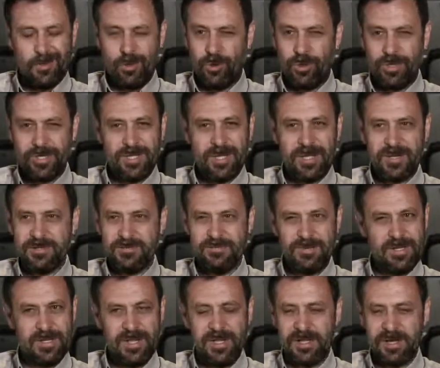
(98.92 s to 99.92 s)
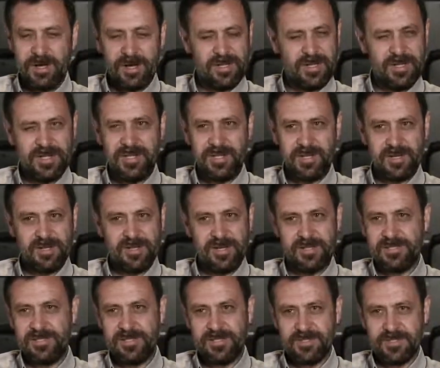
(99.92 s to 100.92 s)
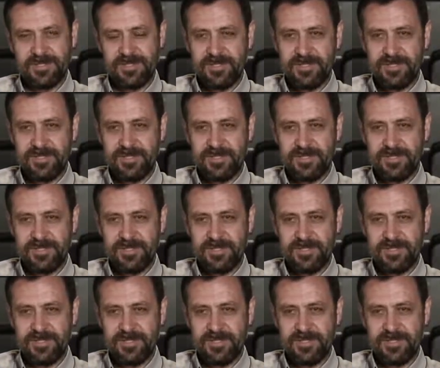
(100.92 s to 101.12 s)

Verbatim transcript: O aralar verilen kararlar iyi kararlar değildir.